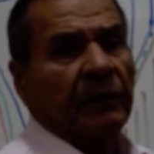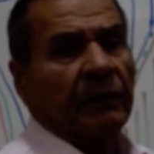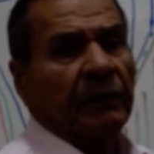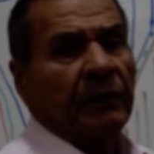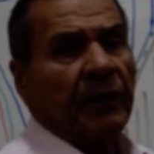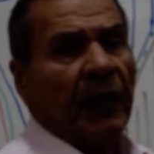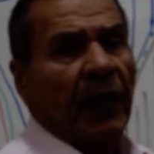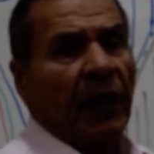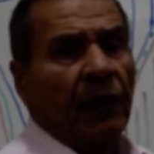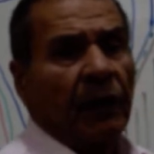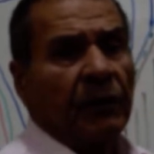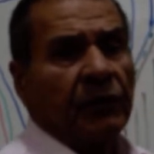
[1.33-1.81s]

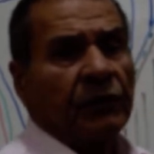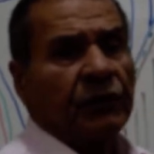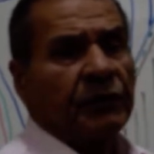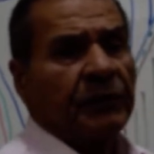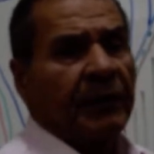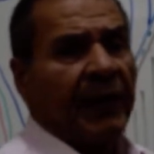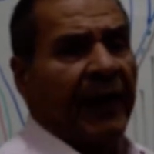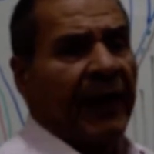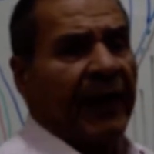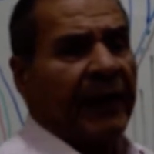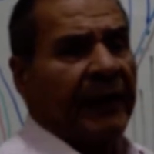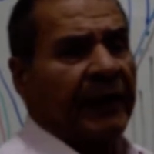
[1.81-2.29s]
معايا ولا
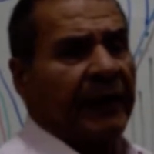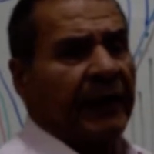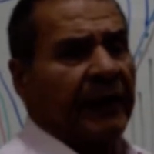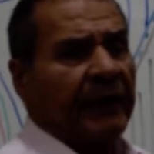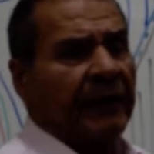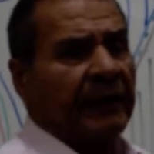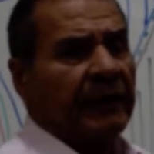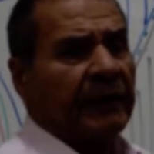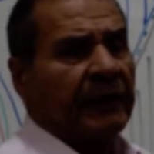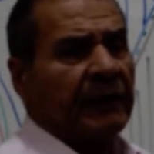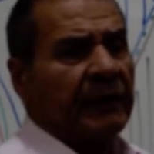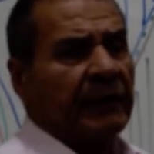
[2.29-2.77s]
مش معايا؟
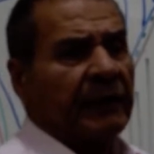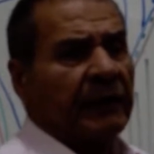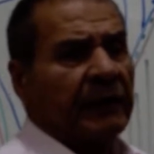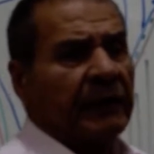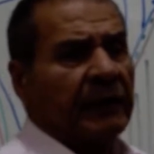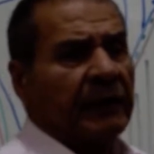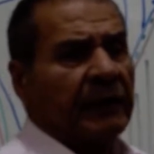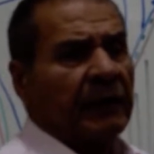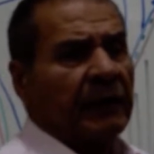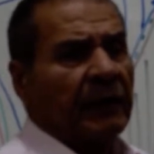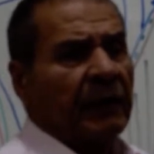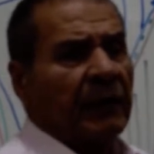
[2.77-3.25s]

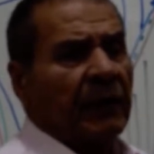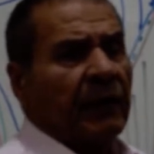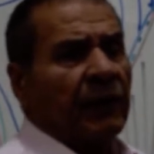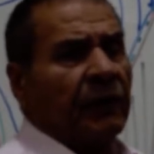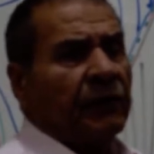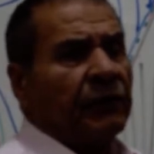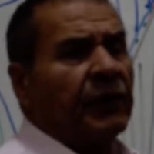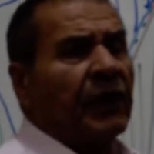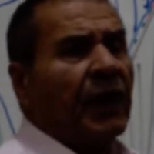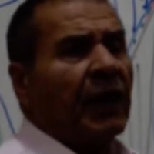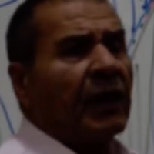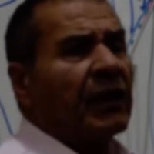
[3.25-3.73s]

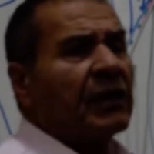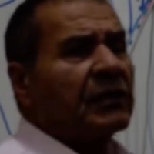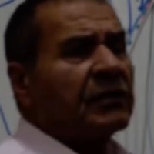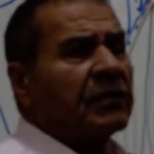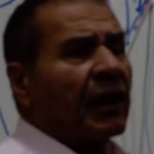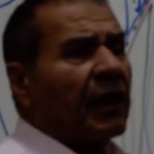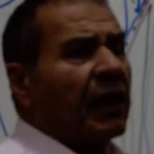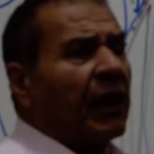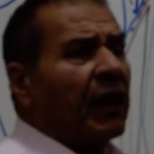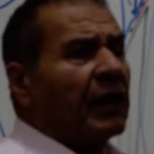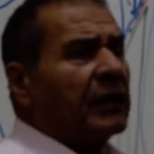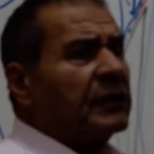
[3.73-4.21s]
في
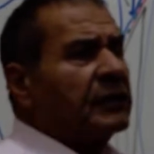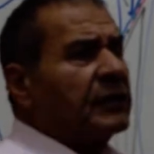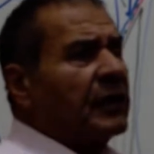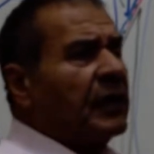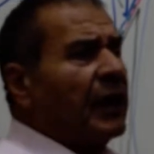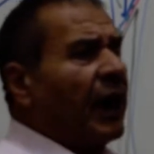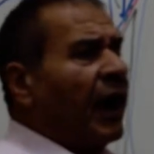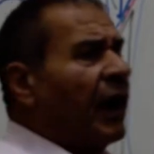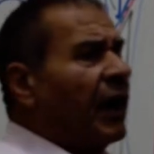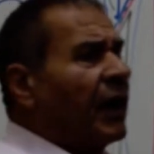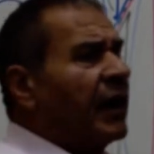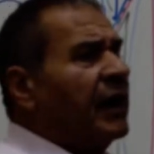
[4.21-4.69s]
انذر
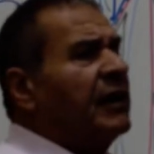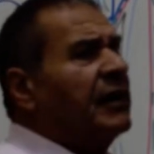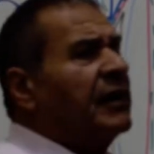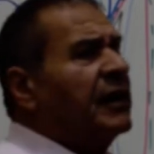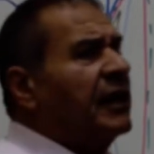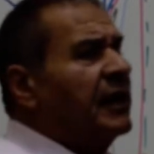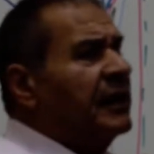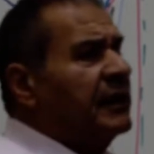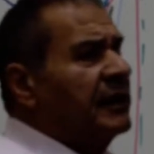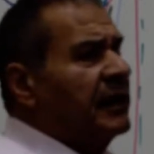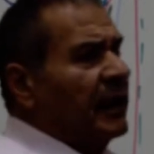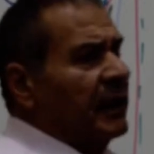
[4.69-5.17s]
ارتري حقير
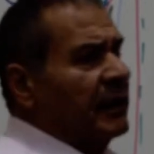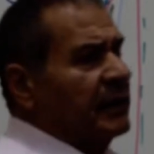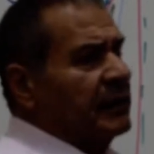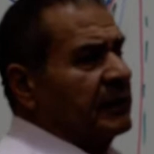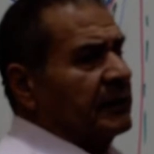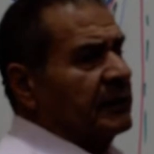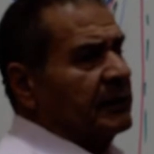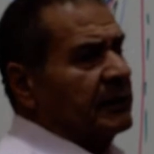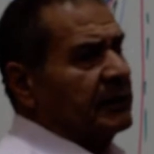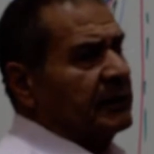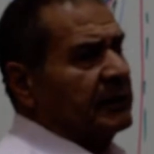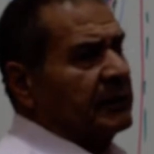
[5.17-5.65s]
جدا
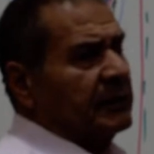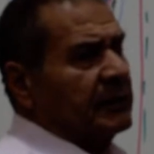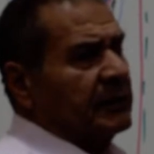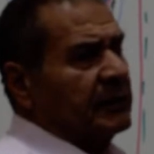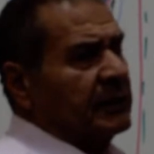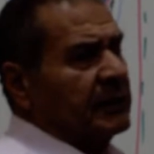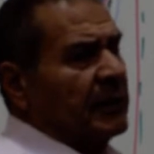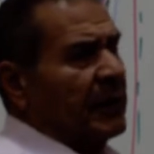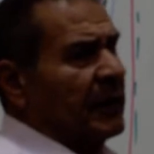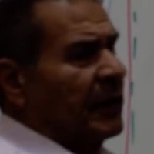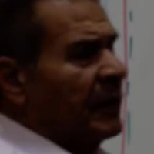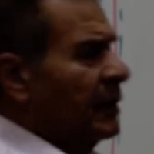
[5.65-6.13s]

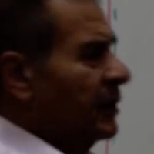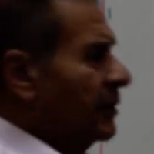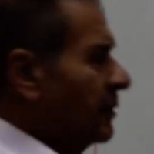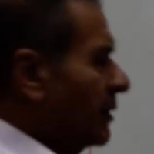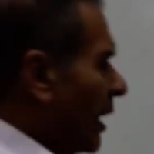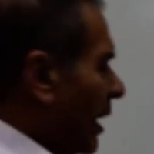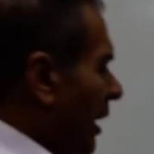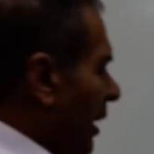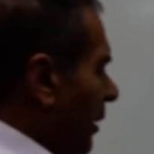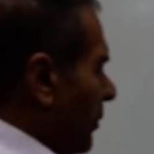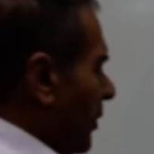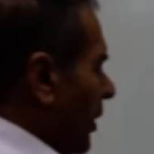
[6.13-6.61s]

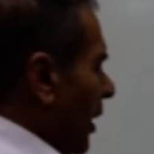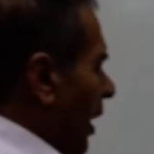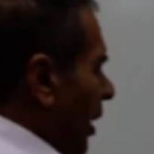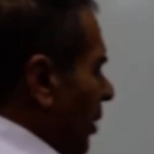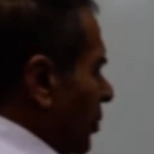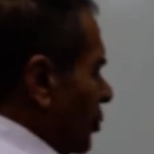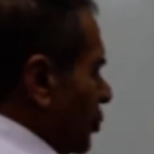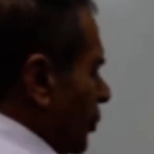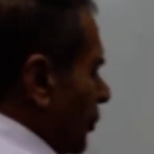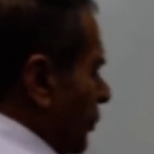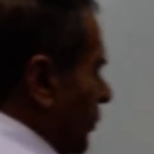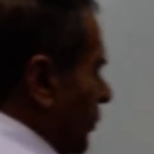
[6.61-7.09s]
طالع من القش اوف